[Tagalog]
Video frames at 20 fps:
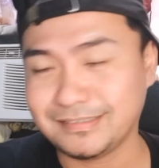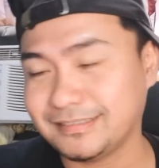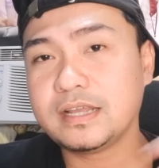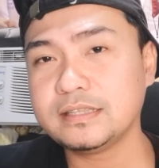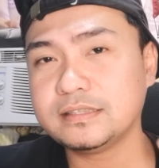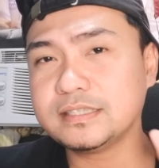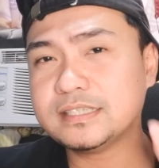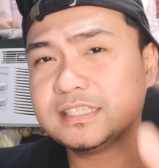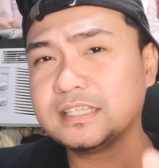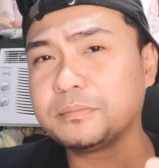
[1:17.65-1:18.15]

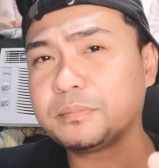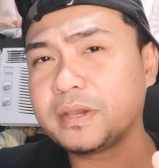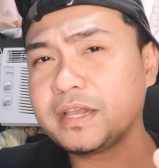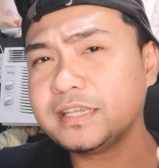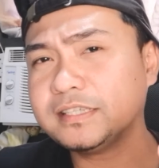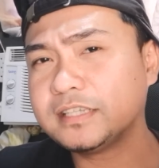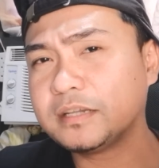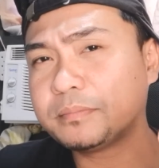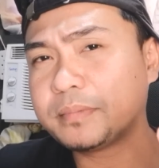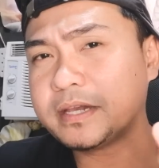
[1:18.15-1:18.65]
At isa
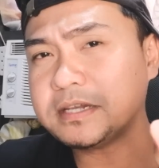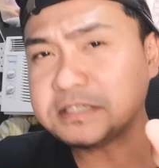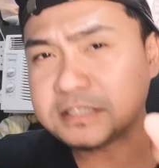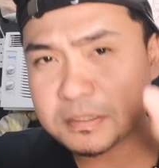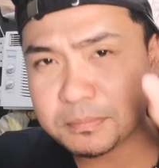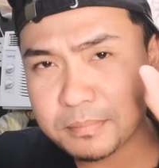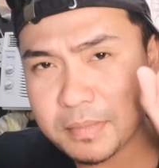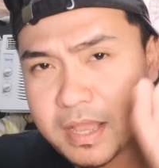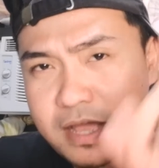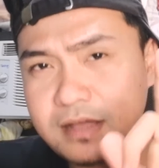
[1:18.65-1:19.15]
pa, isa pa,
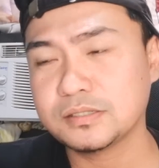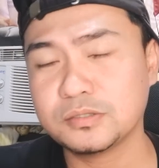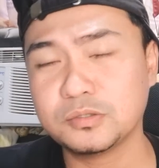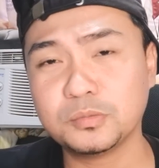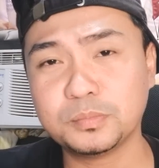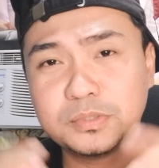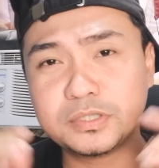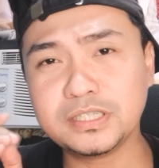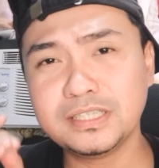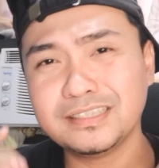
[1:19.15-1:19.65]
isa pa,
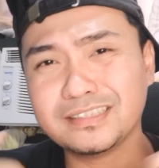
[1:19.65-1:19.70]
super